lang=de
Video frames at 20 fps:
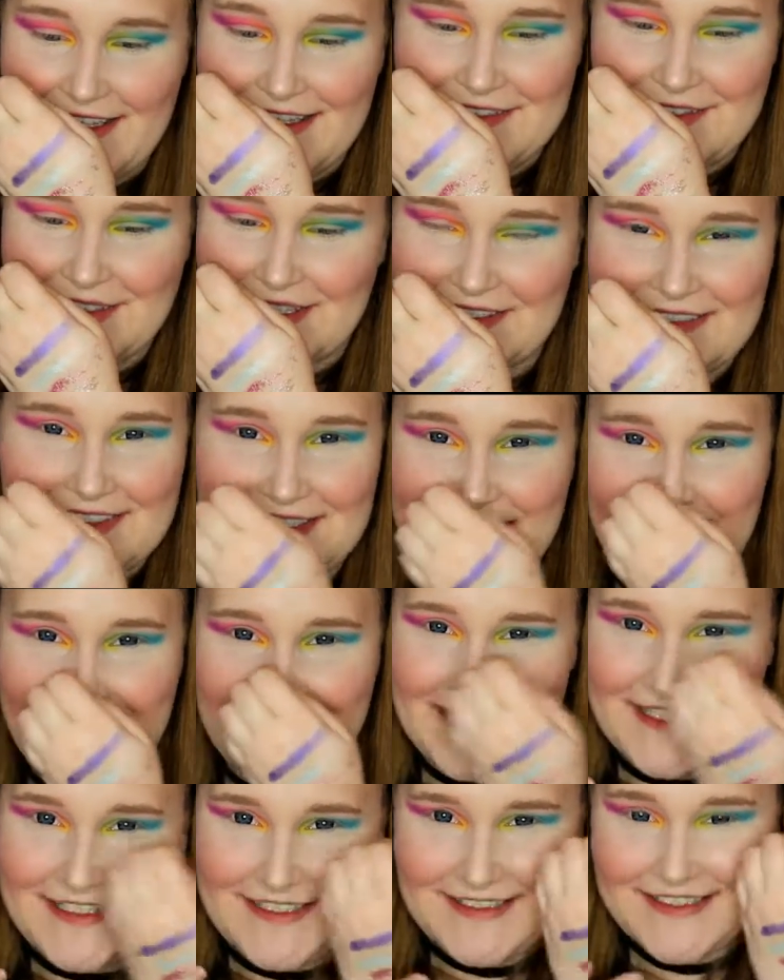Also das sind
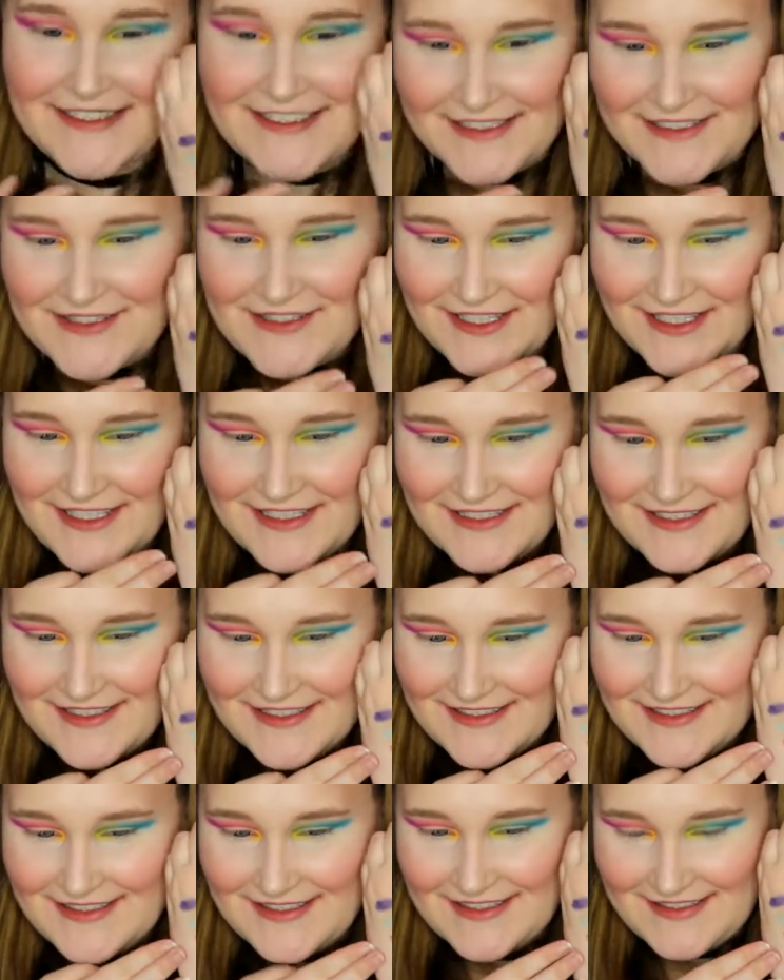keine richtigen
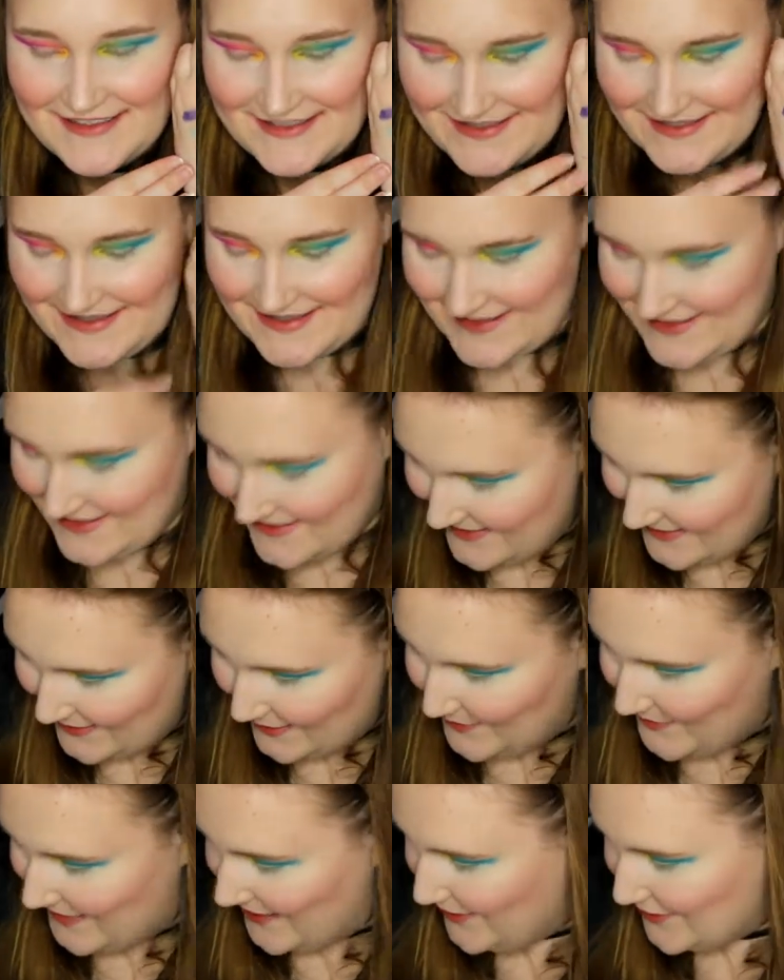Lidschatten. Ich
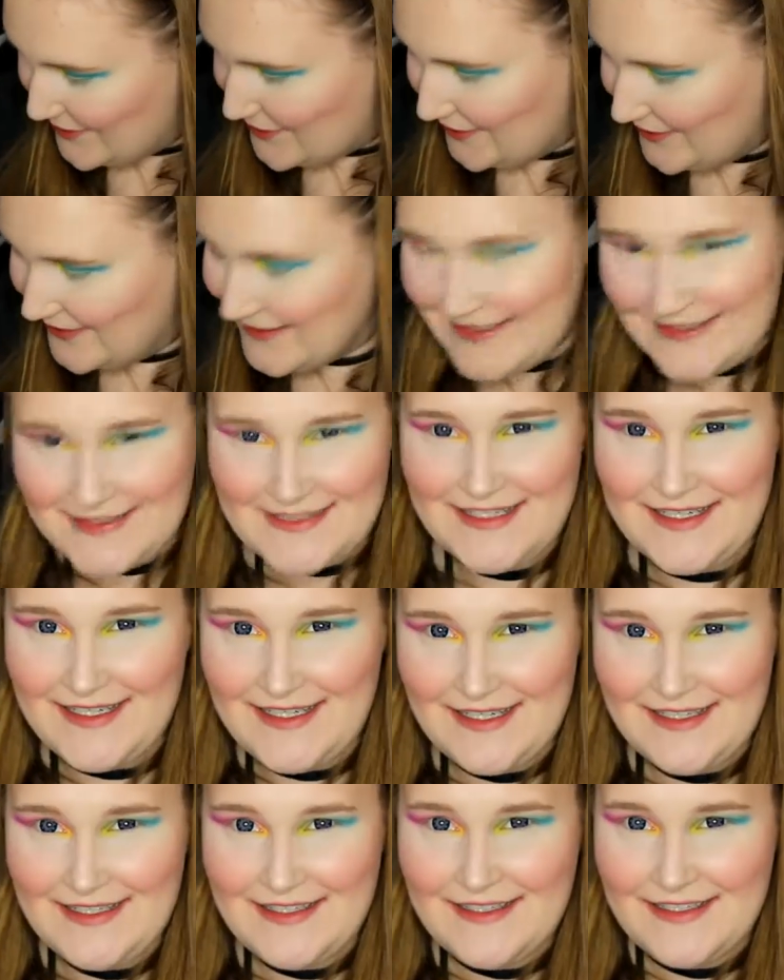habe mir auch schon
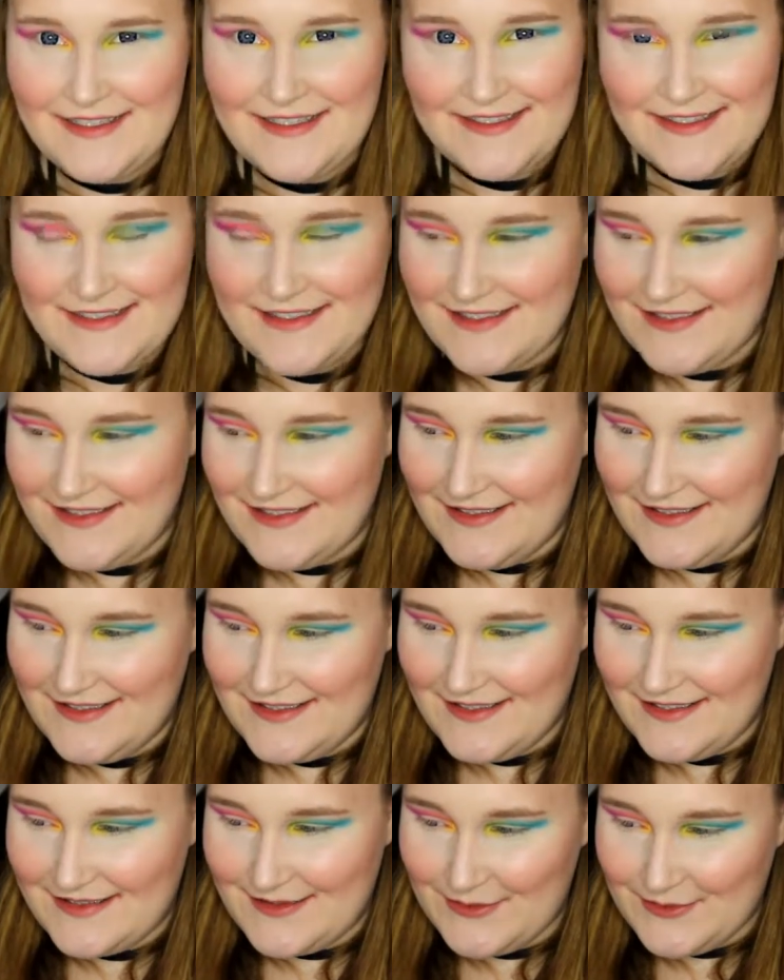Glitter
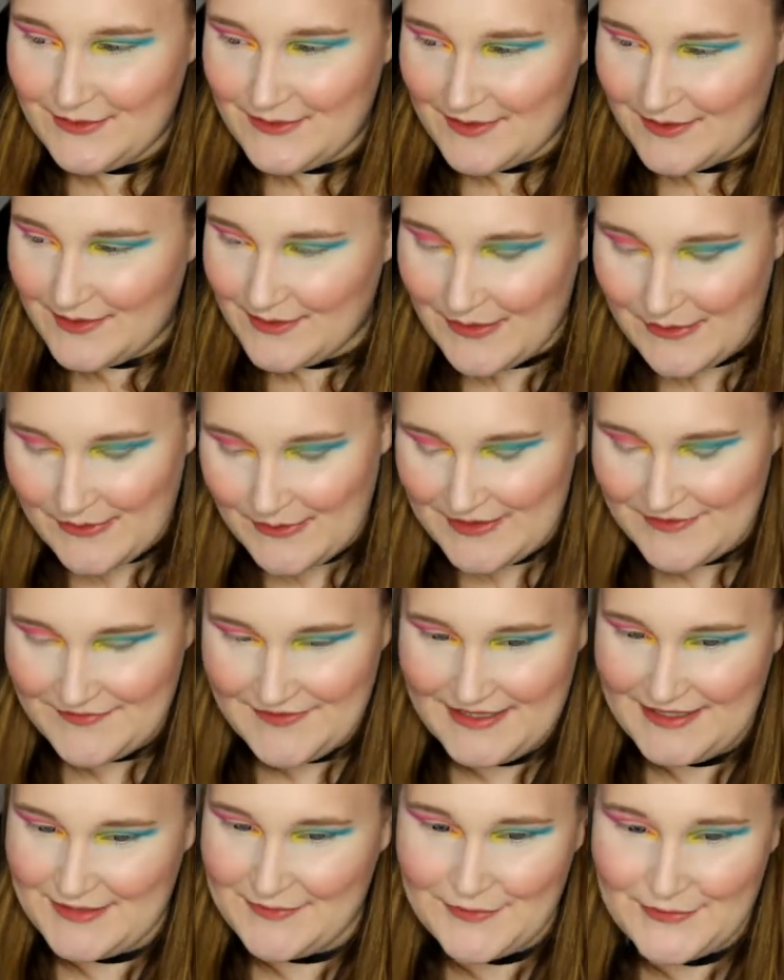äh, geholt,
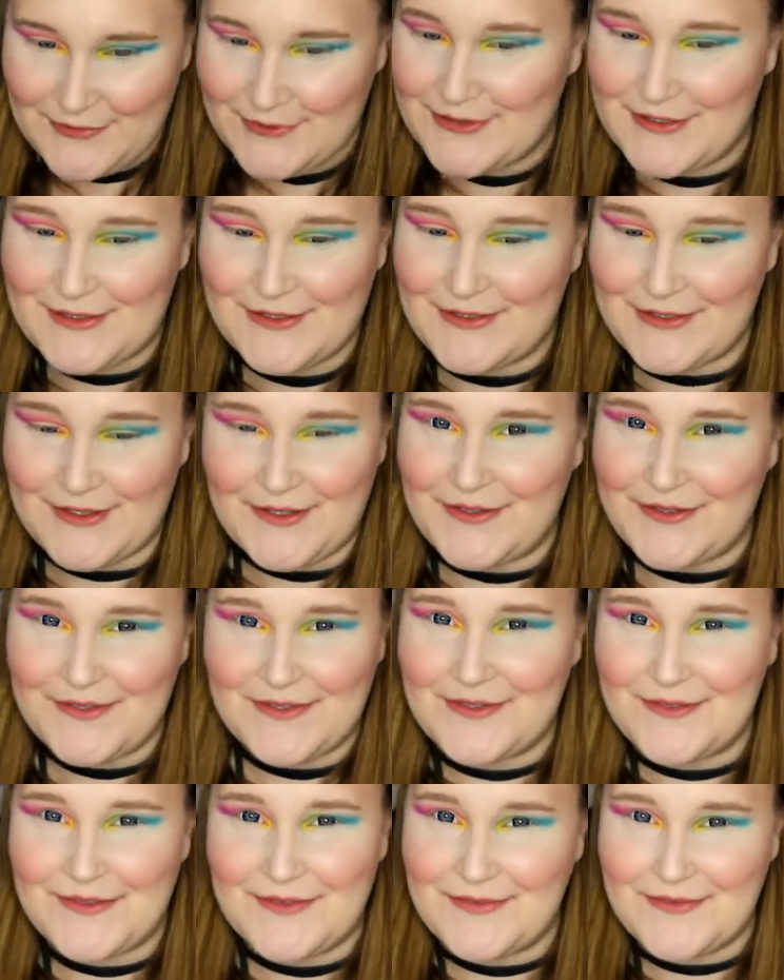weil ich fürchte,
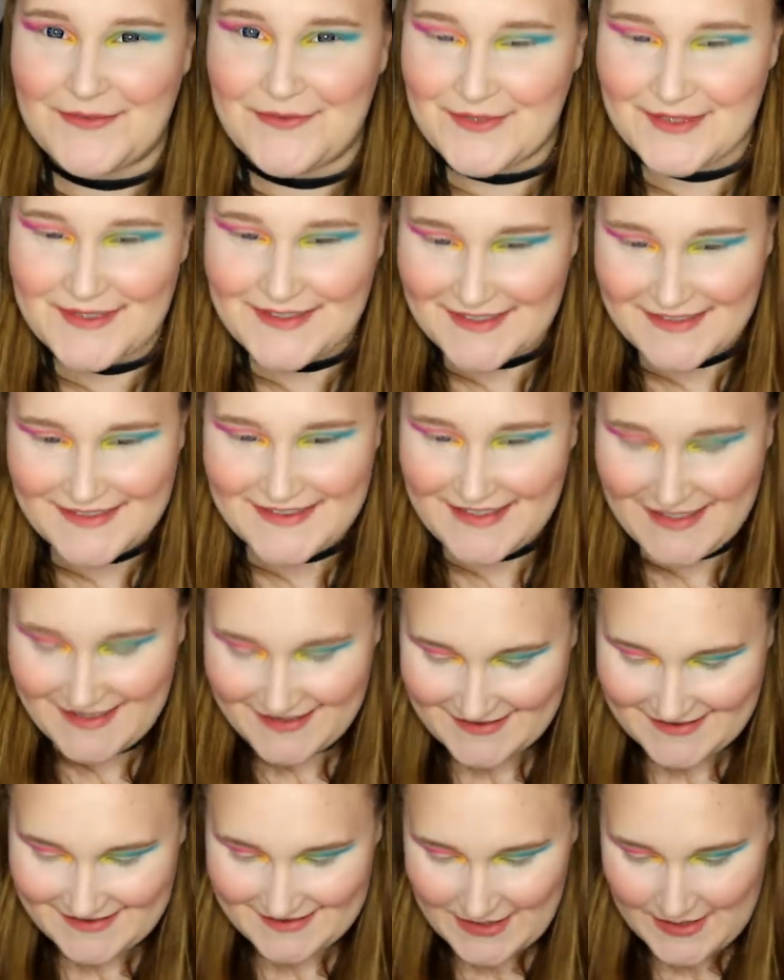sonst gibt es
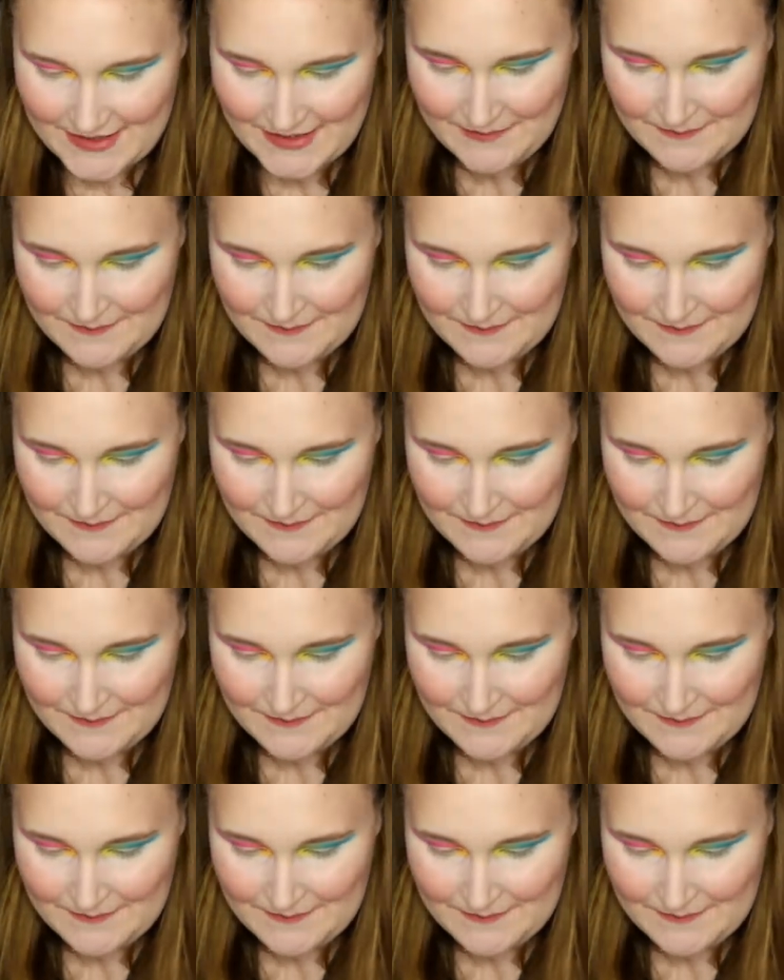nichts